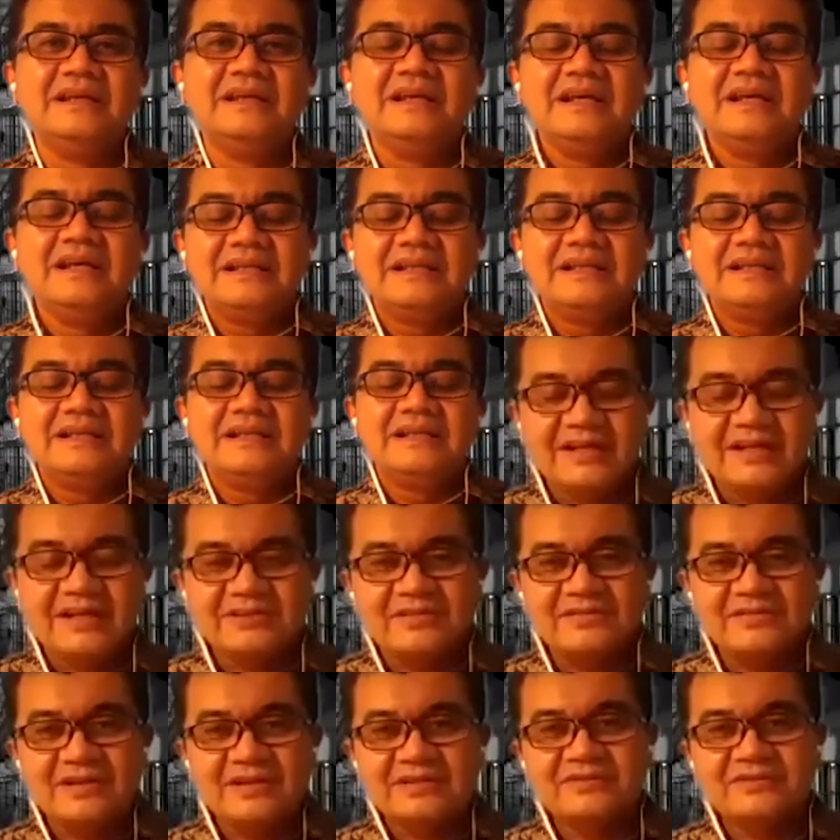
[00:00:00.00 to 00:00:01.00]
Hmm. Nah,
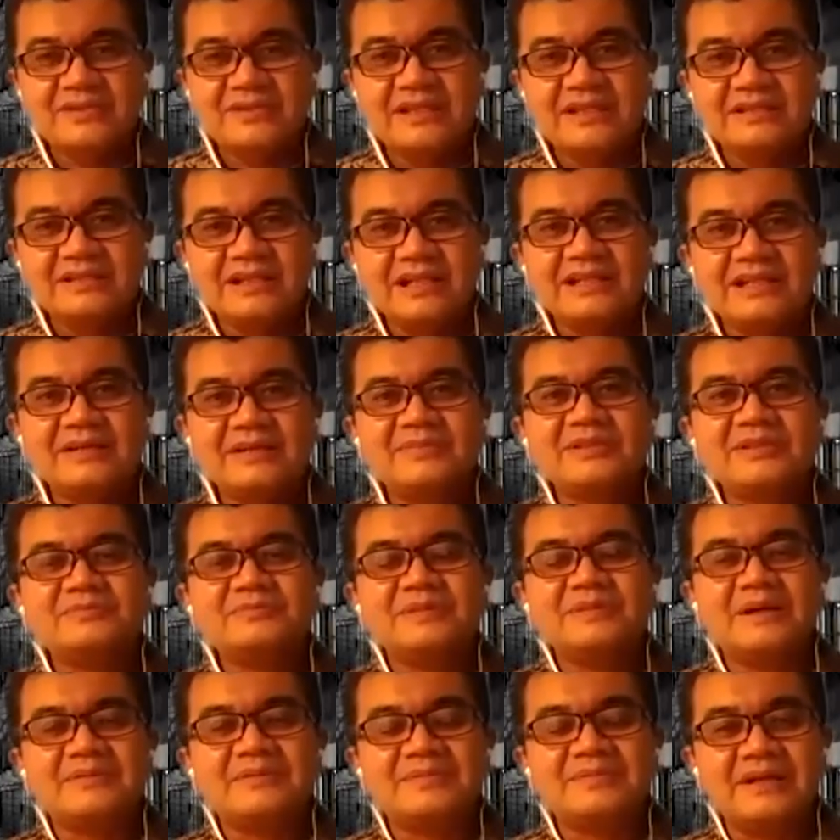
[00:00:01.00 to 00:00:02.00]
faktor-faktor inilah yang
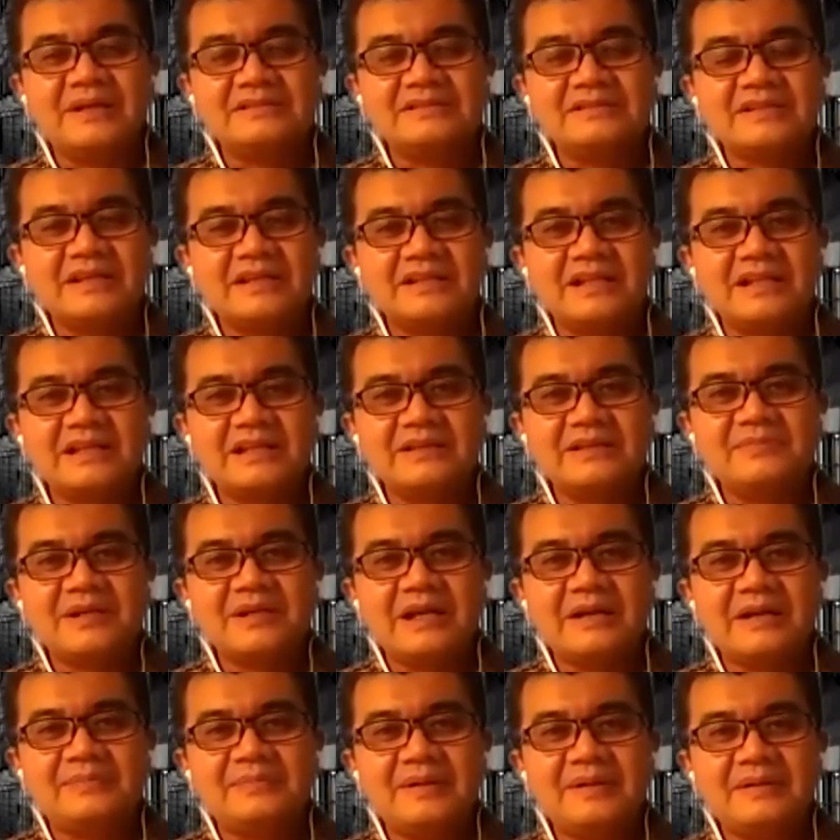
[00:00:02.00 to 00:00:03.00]
menyebabkan sekali lagi
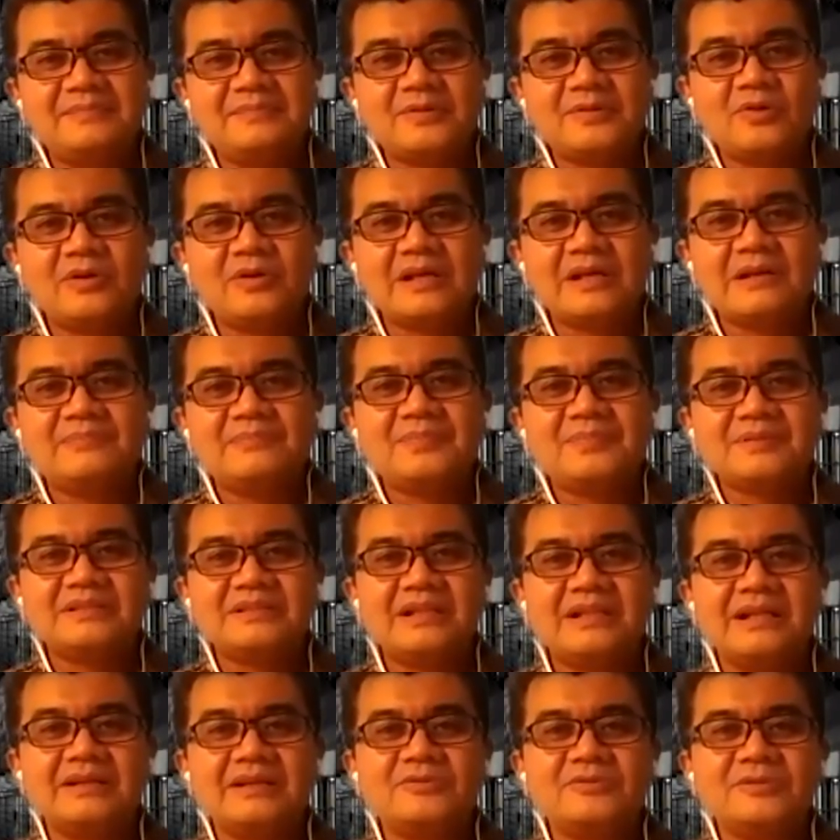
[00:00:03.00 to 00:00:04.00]
mengapa program
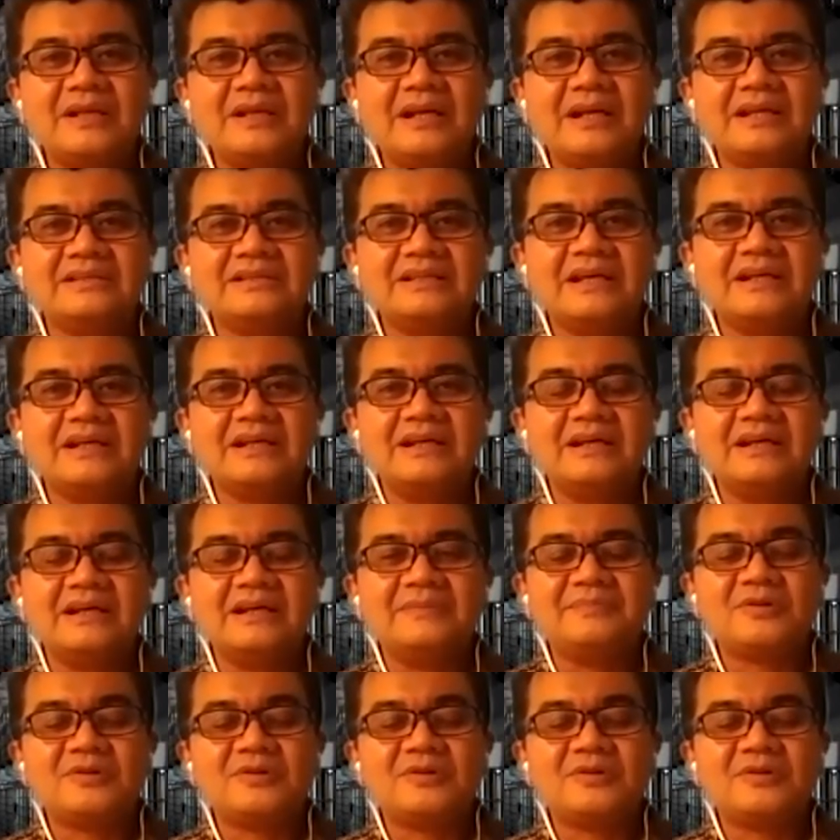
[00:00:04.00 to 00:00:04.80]
penyalahgunaan eh,